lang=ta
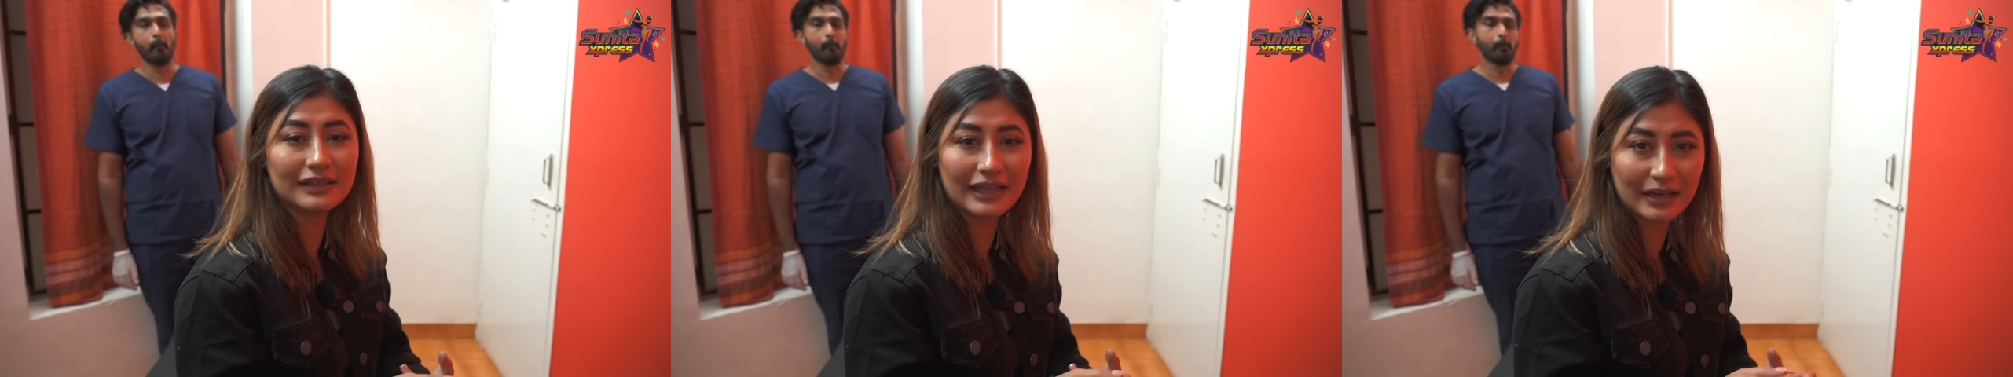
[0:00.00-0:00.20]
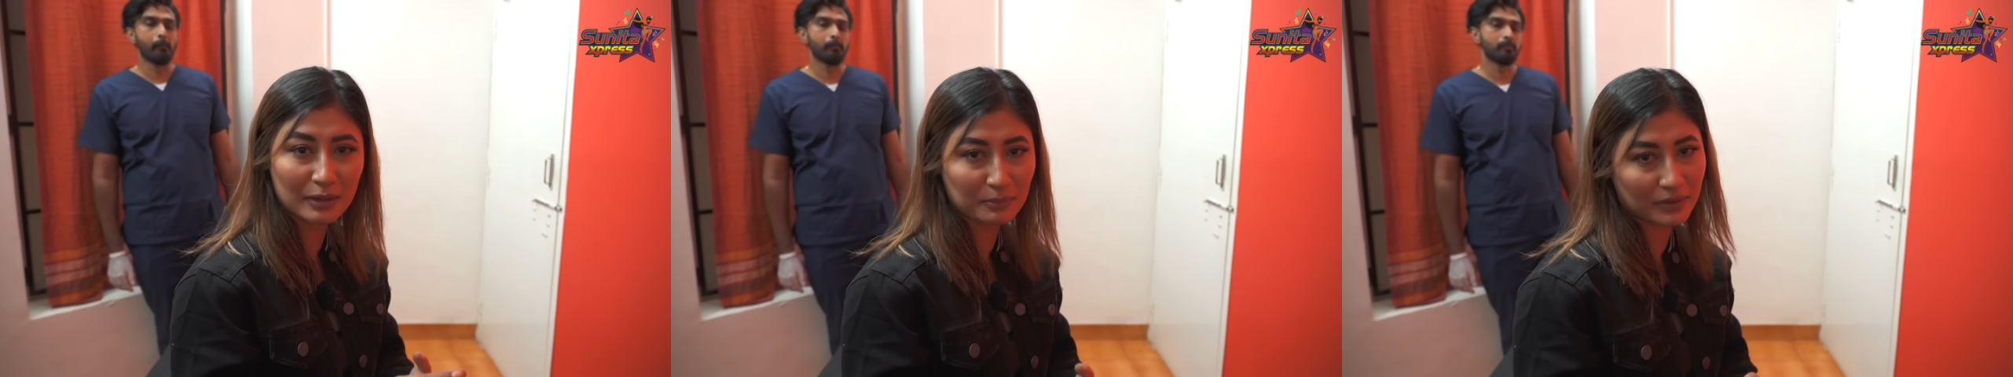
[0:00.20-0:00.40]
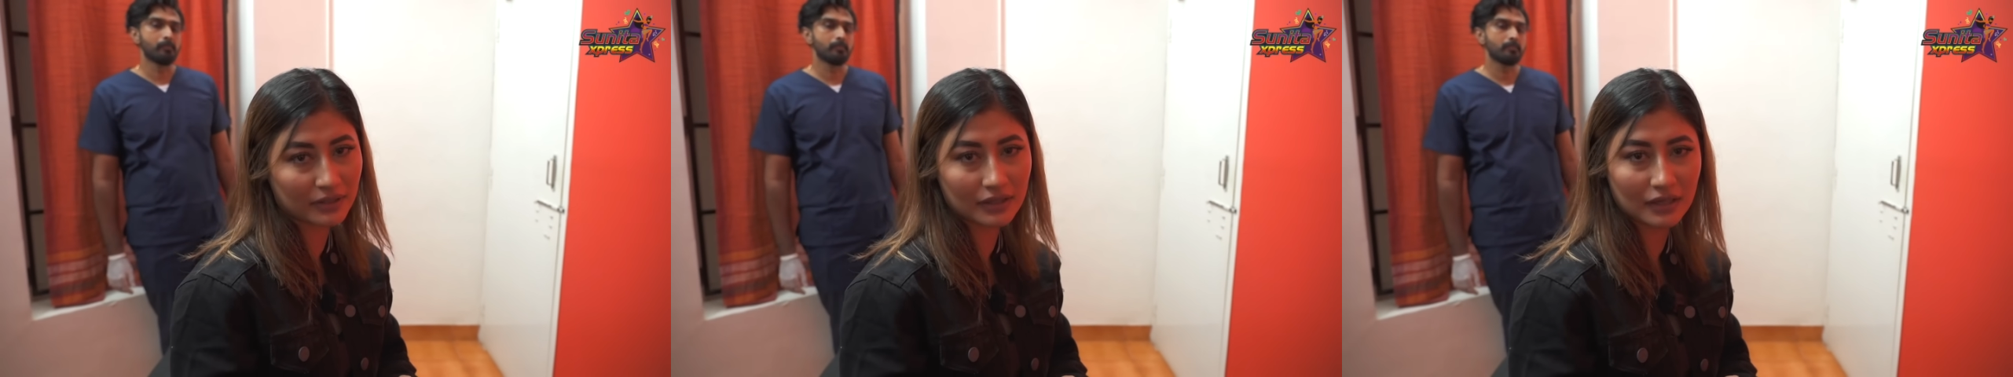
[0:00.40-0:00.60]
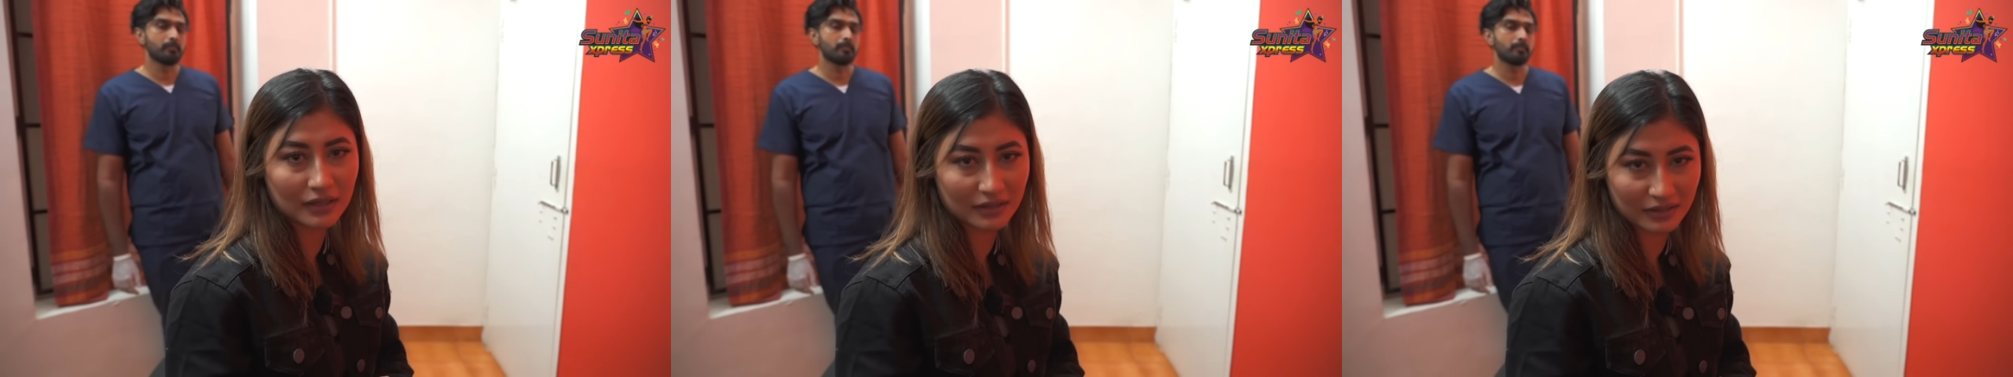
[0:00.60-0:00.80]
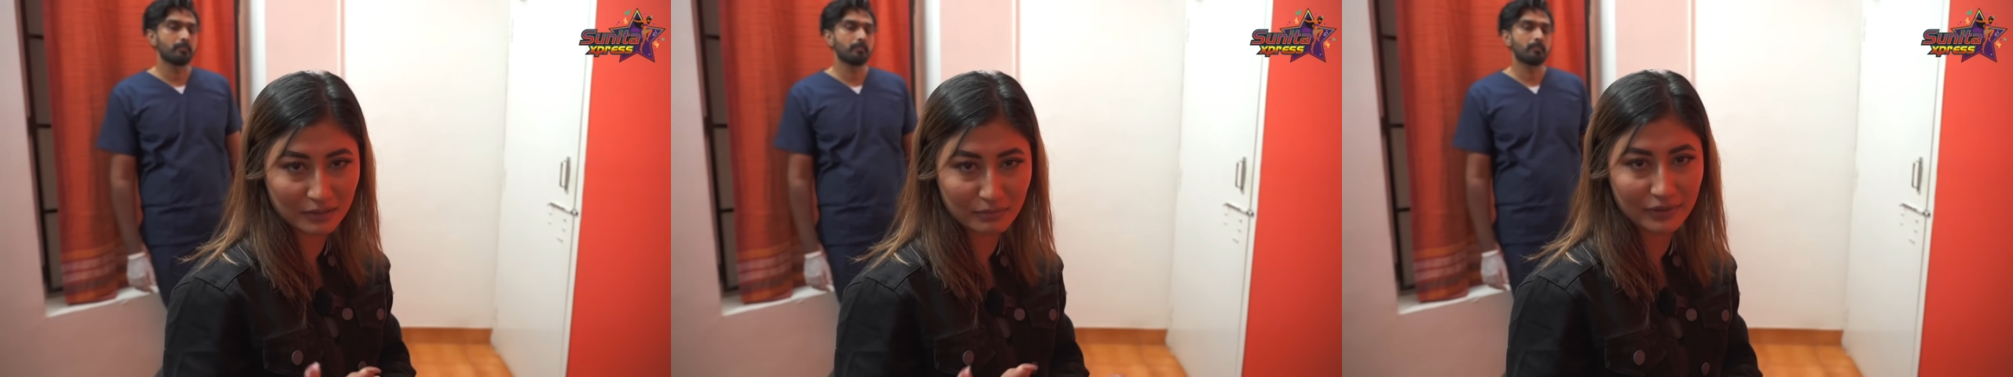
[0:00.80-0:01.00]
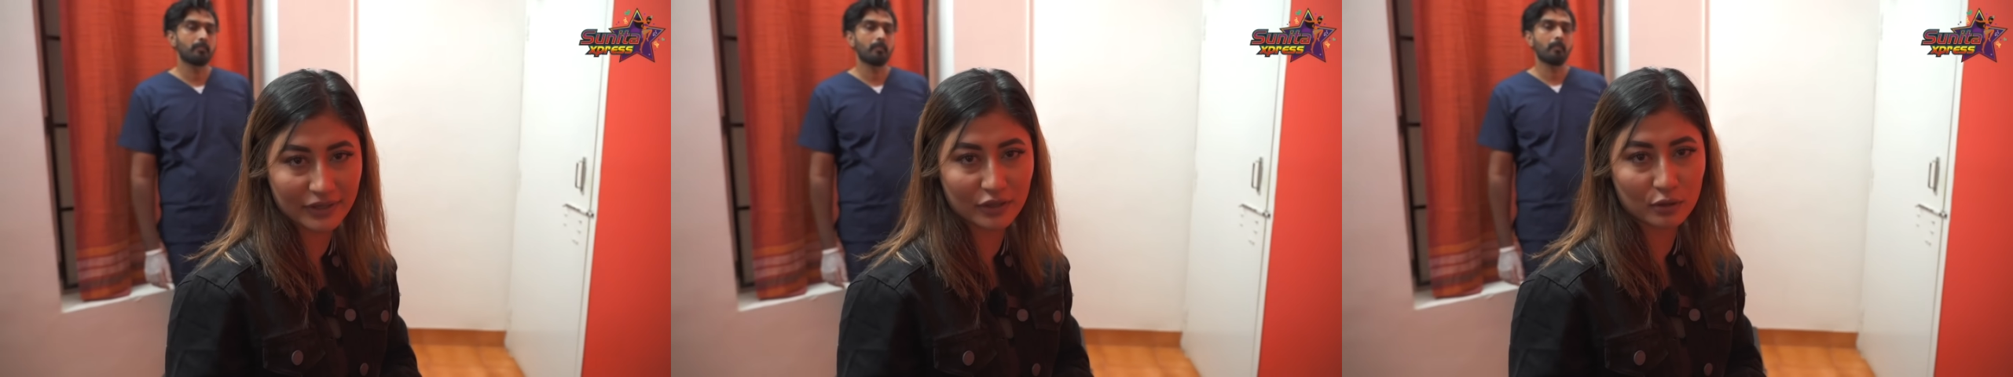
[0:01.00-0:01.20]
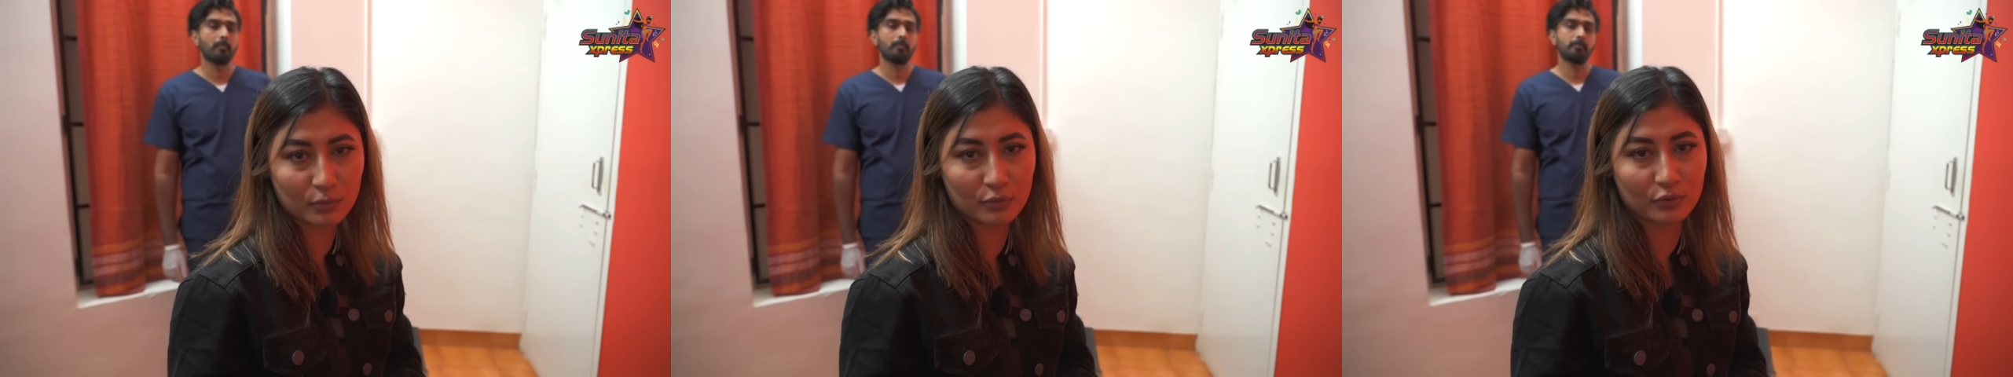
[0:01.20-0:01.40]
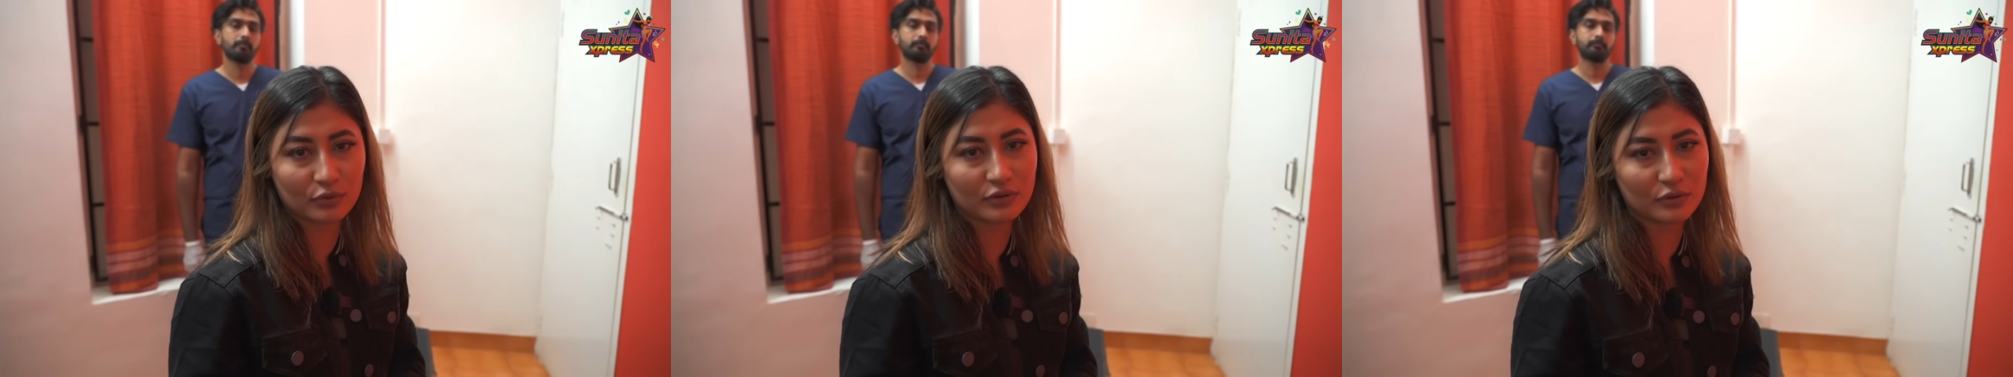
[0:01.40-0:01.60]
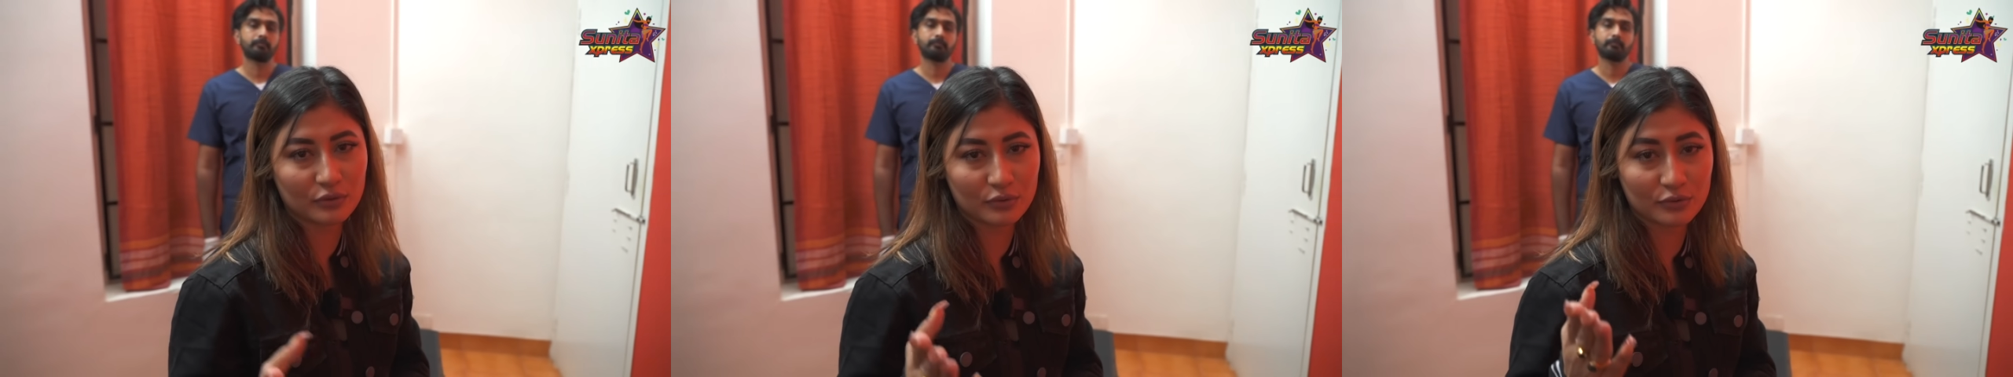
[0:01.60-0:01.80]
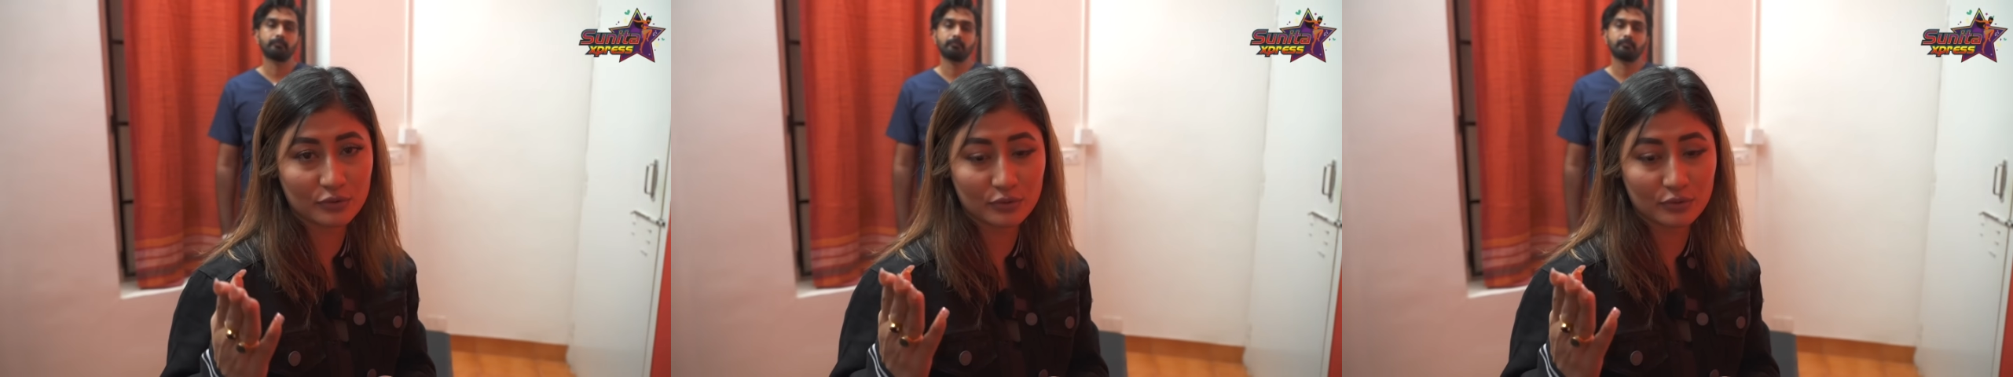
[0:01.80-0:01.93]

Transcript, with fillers: தெரப்பி தான் நம்ம எடுக்க போகிறோம் ஸோ